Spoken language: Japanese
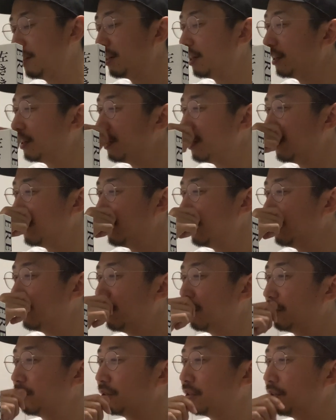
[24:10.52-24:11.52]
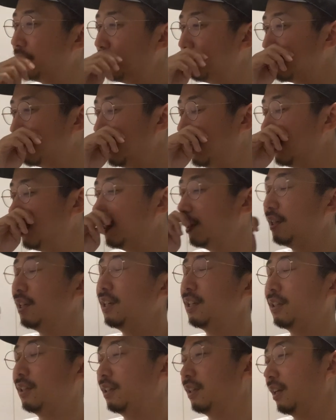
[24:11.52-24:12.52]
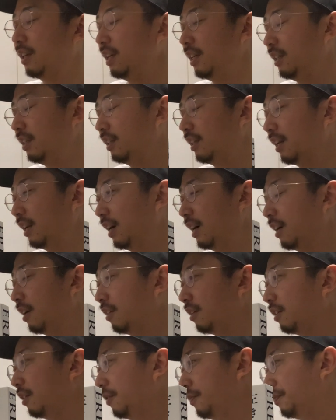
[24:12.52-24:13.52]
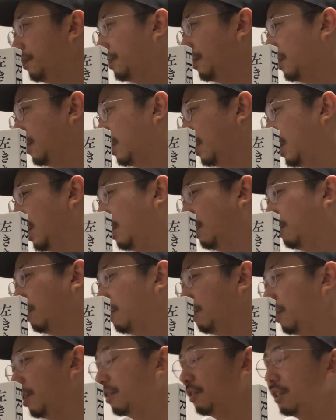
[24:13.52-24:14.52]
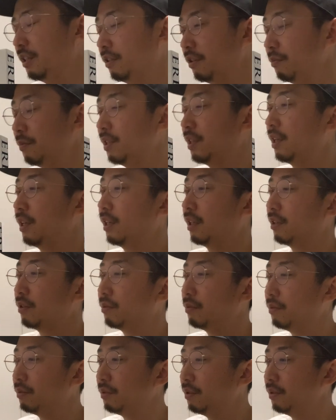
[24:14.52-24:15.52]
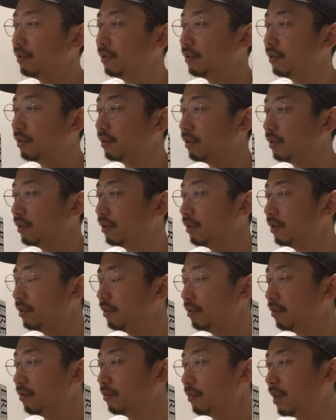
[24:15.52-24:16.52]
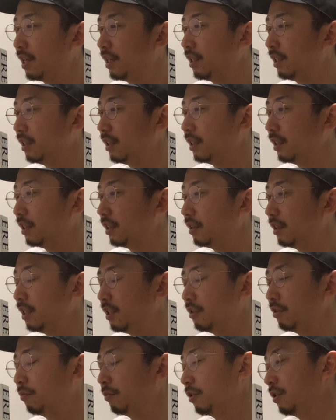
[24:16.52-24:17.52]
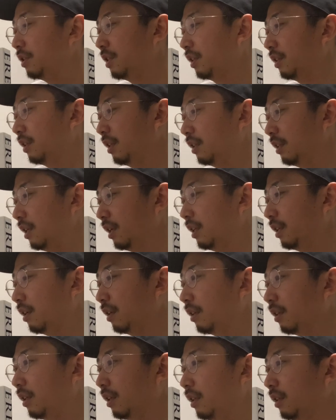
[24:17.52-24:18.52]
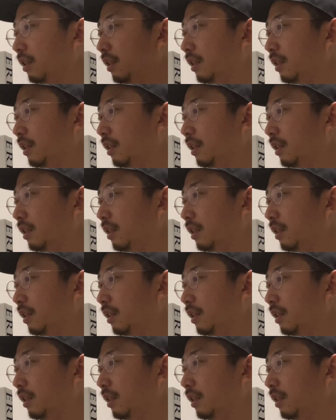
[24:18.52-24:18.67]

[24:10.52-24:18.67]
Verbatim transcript: 掛けじゃないけど、今日1000人いったったら、きっとうまくいくみたいな、なんかそういうのを毎日思っちゃってて、なんか。